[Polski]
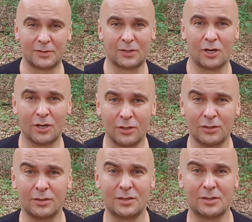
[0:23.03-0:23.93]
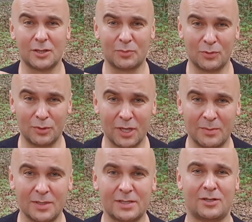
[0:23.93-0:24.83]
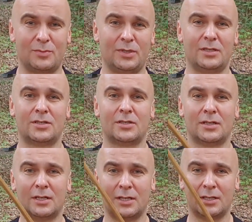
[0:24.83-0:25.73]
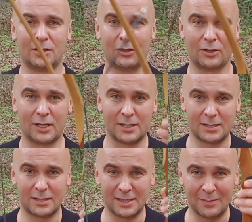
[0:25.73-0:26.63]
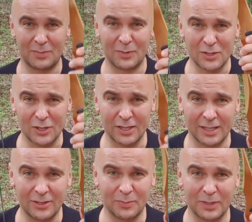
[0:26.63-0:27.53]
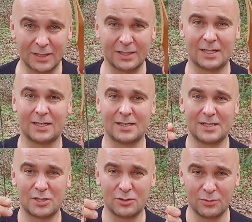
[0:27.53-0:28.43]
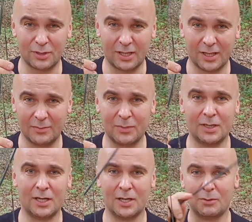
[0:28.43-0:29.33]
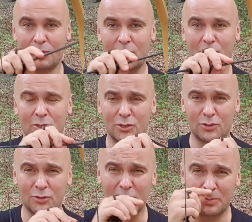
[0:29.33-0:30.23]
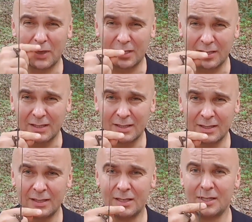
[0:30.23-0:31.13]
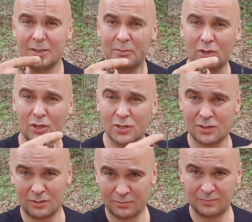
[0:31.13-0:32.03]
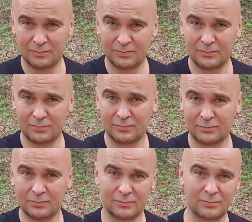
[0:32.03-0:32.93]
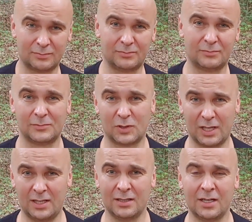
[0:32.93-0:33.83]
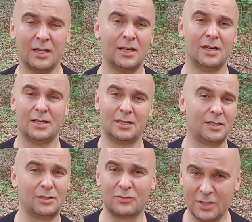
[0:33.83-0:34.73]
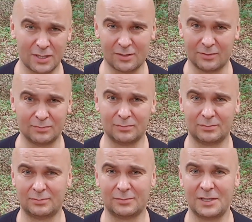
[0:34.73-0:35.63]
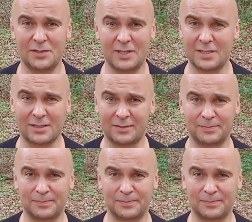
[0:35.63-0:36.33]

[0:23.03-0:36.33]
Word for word: To, co próbujemy zrobić, to jest za pomocą jednego patyka ze sznurkiem popchnąć drugi patyk prosto. Ok? I to wszystko. Nic więcej.